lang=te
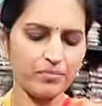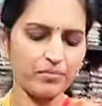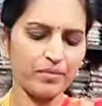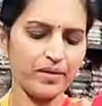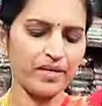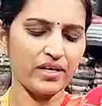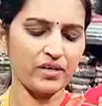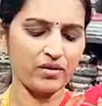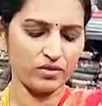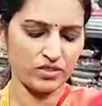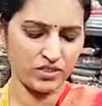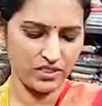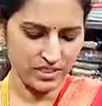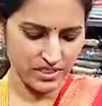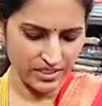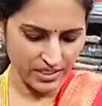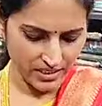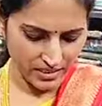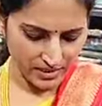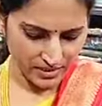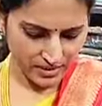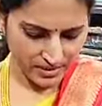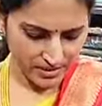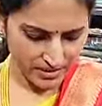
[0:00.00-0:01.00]
మీనా వచ్చేసి
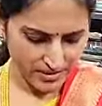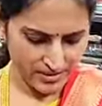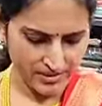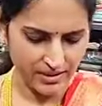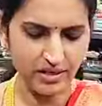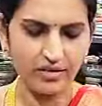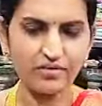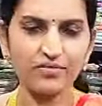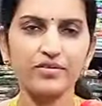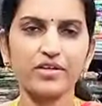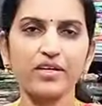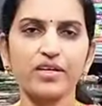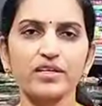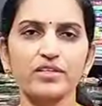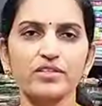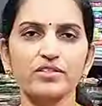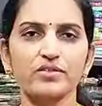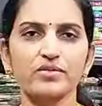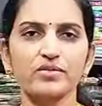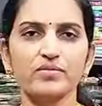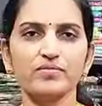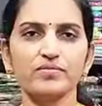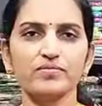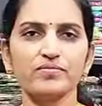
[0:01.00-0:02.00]
సెల్ఫ్ కలర్తో